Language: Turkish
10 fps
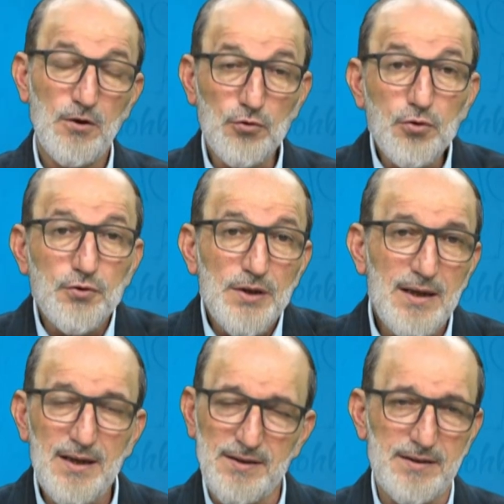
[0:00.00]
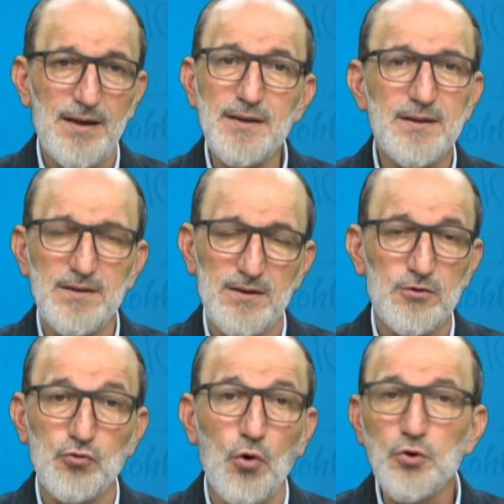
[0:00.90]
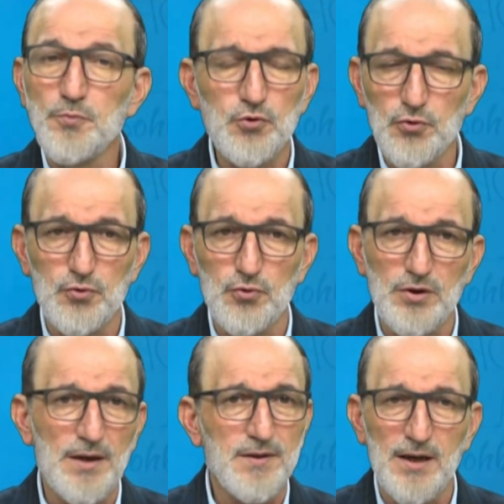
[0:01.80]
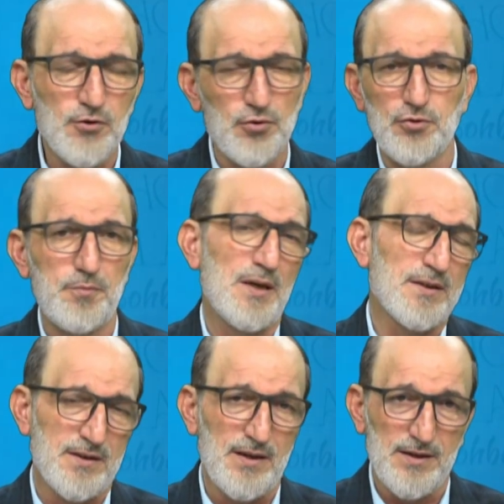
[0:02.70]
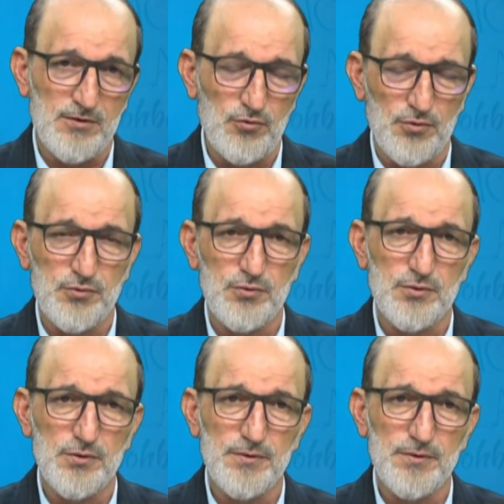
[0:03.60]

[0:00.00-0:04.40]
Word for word: Ruhsal hastalıktır. Doyumsuzluktan daha kötü bir hastalık yoktur.